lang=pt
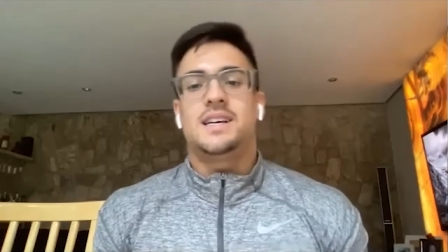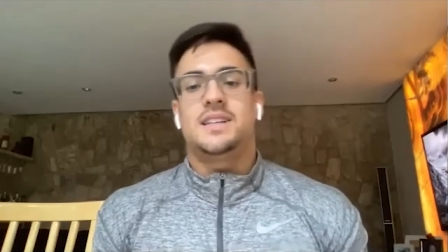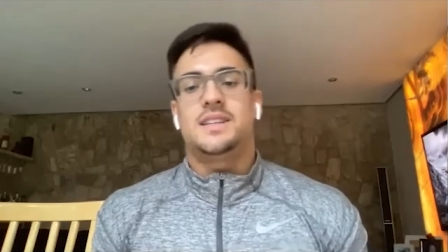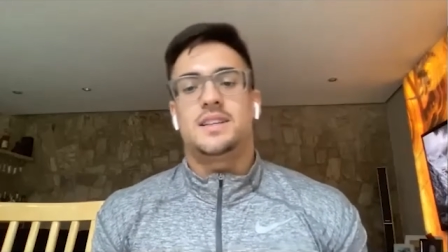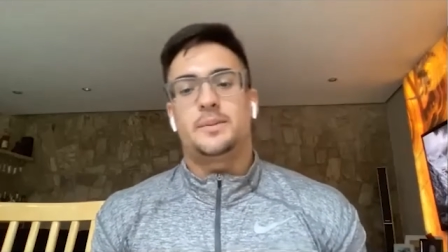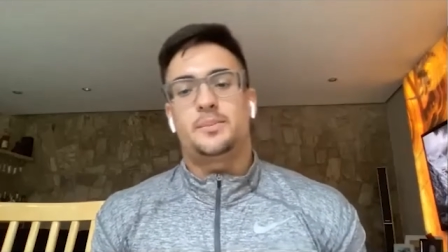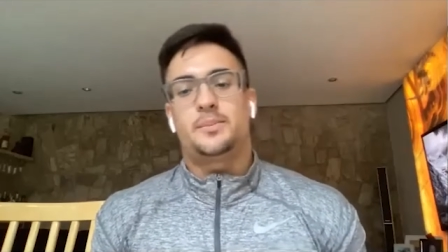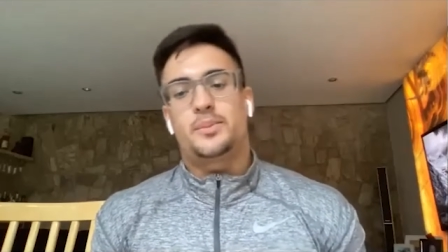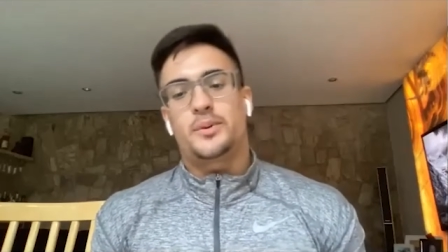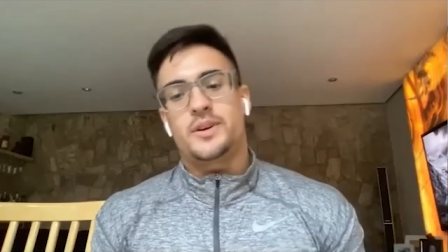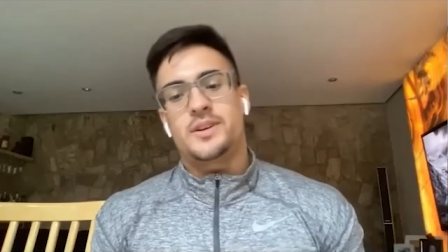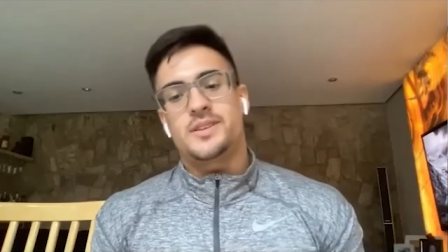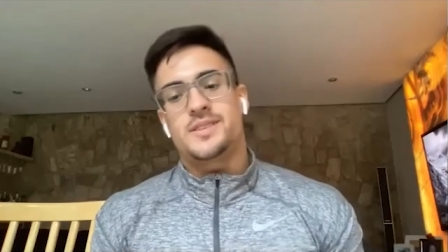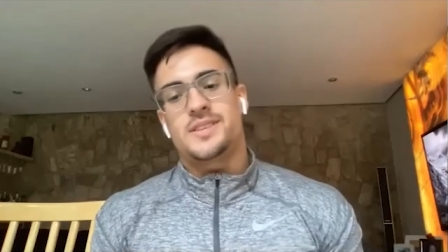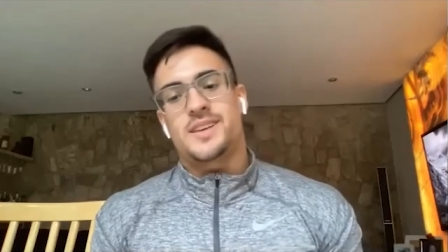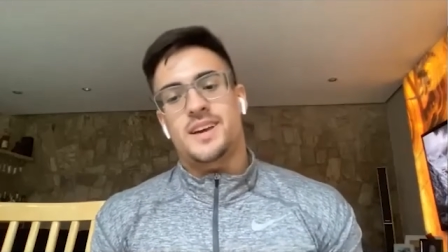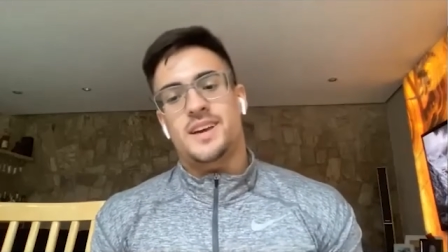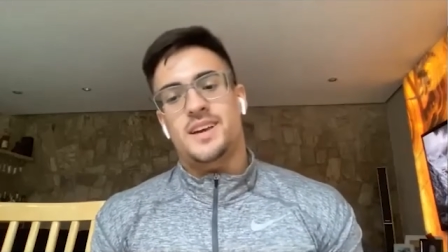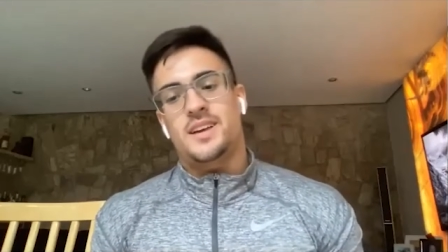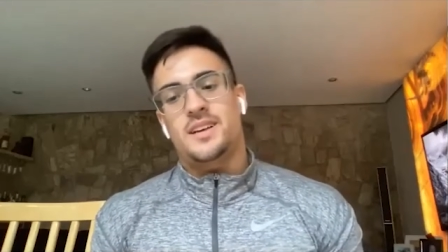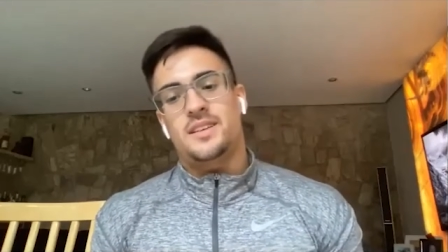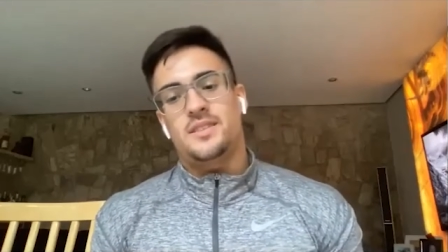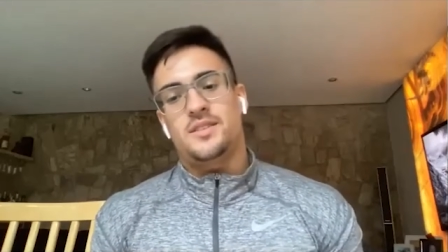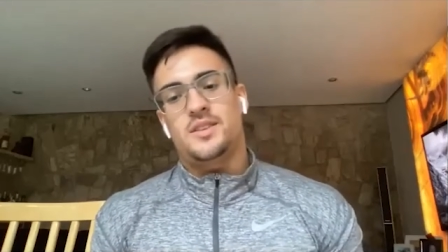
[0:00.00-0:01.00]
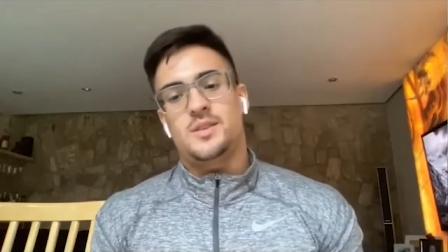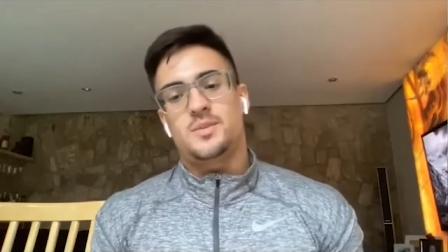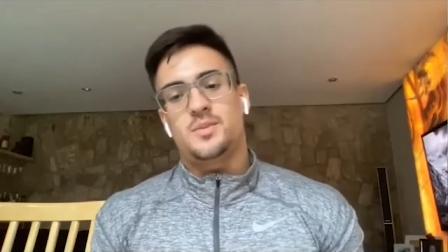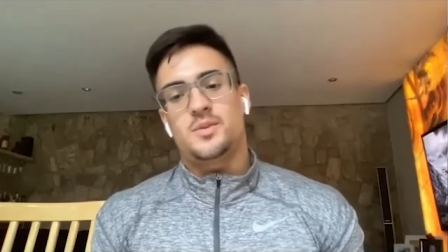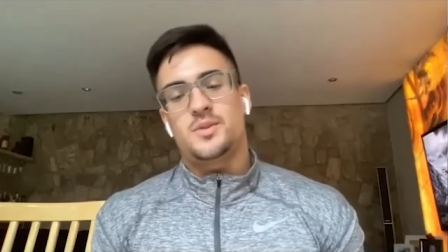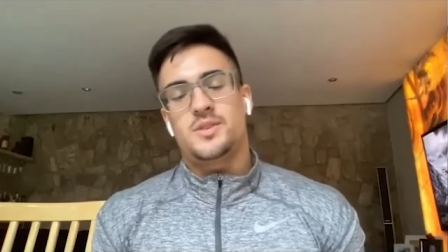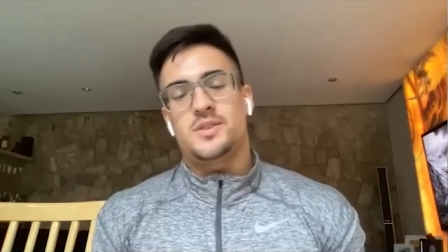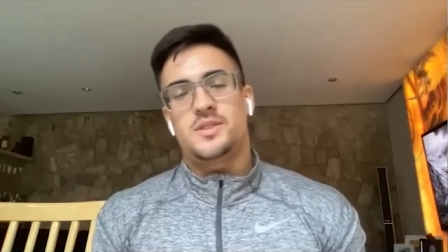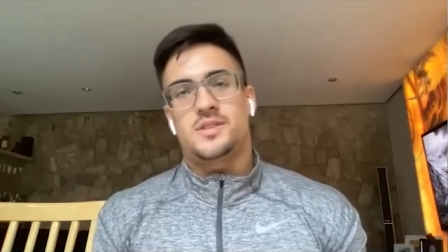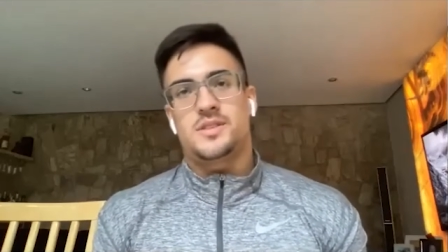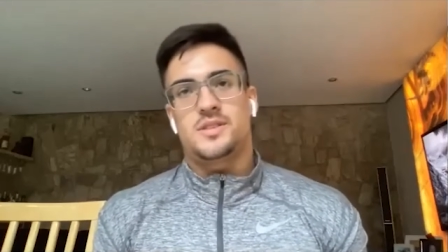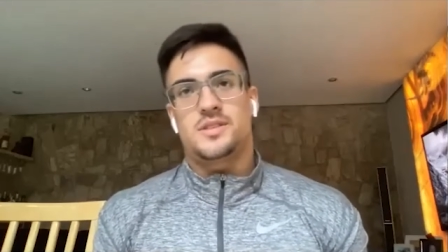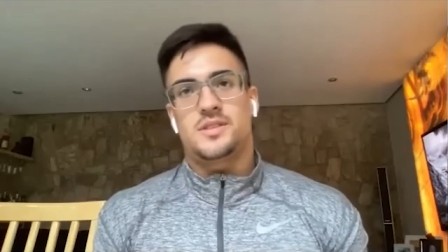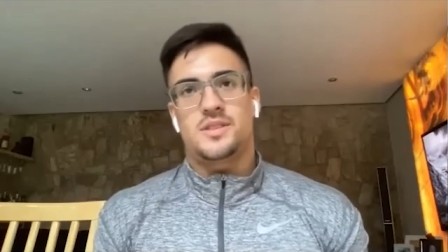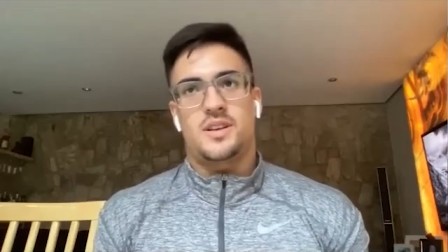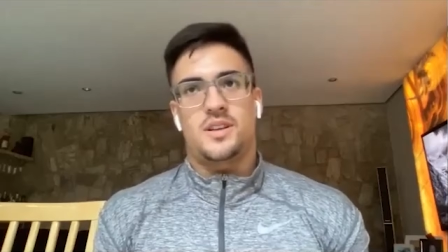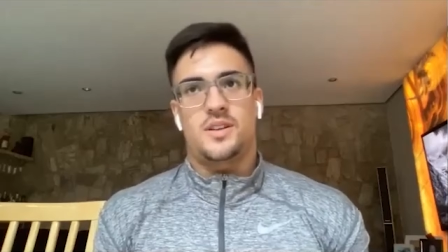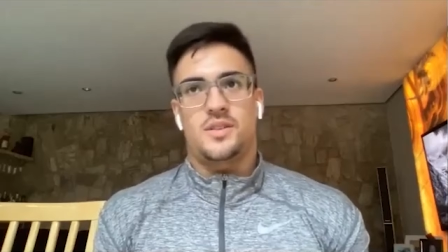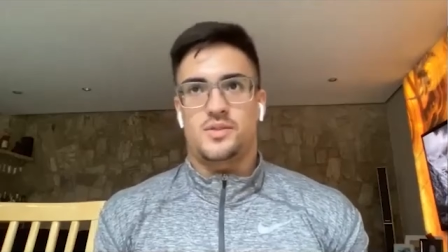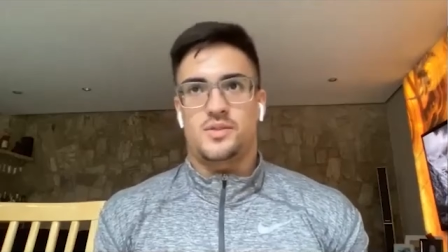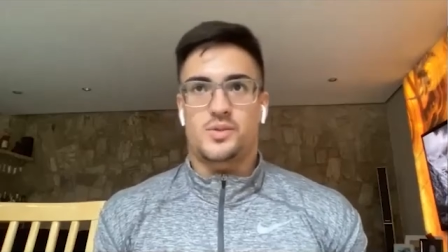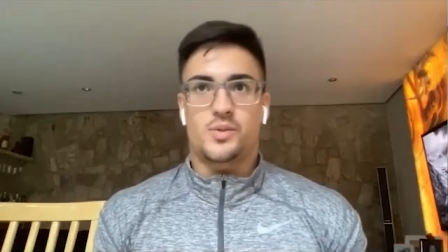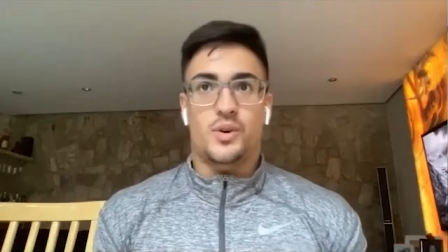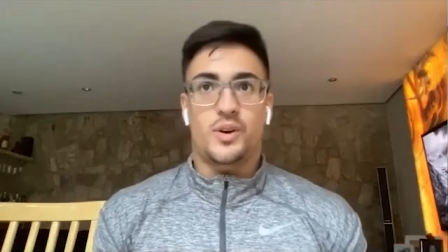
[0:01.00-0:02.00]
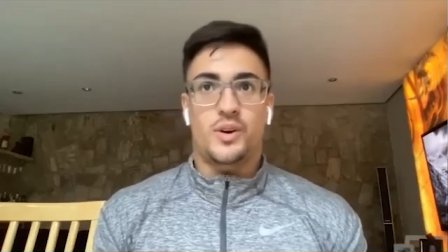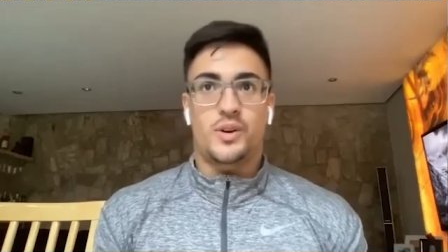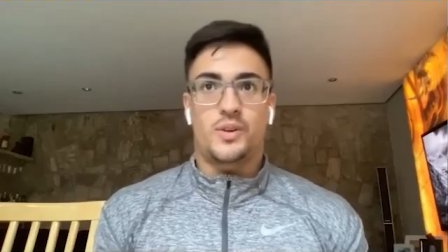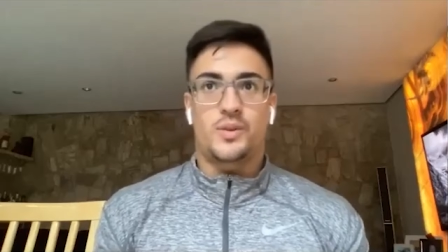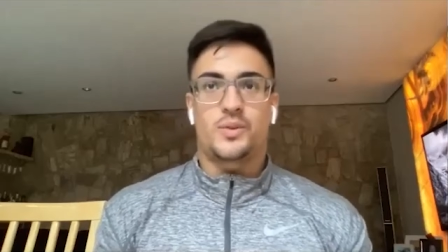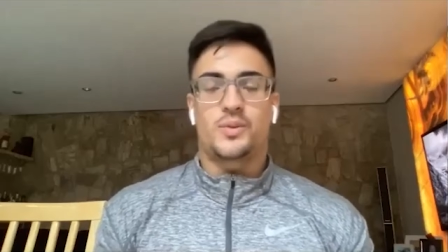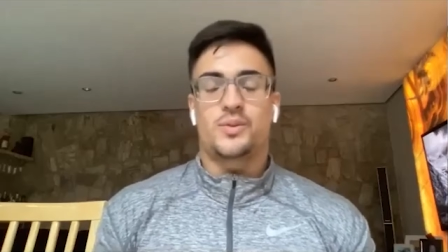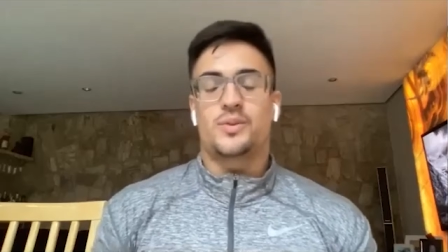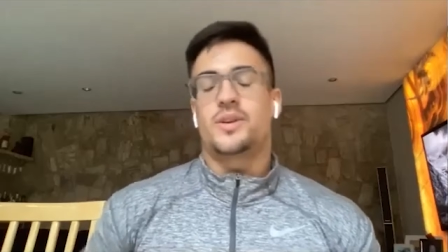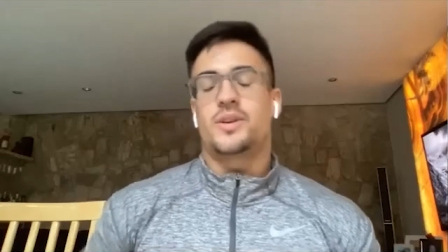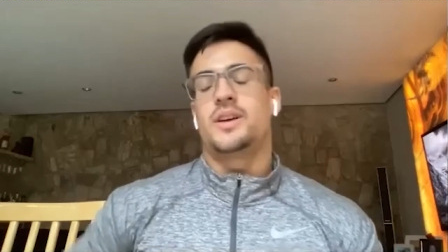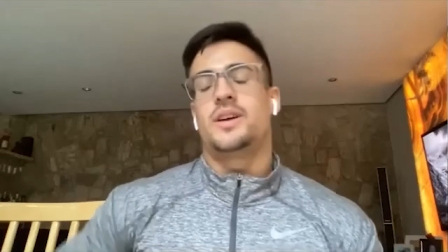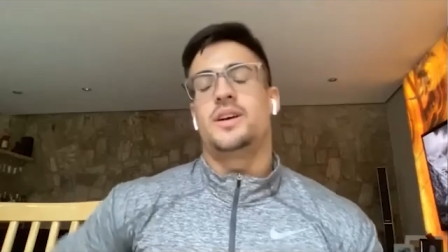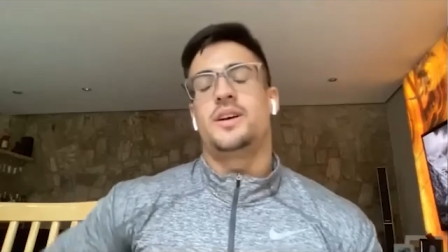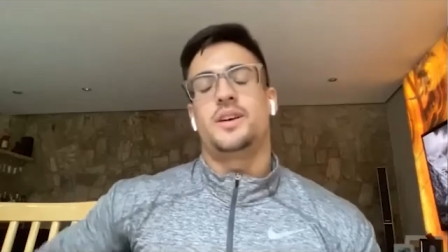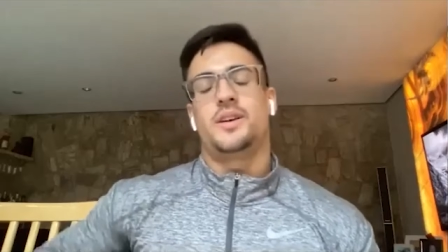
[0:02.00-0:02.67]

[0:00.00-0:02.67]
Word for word: Depois, aí, em 2018,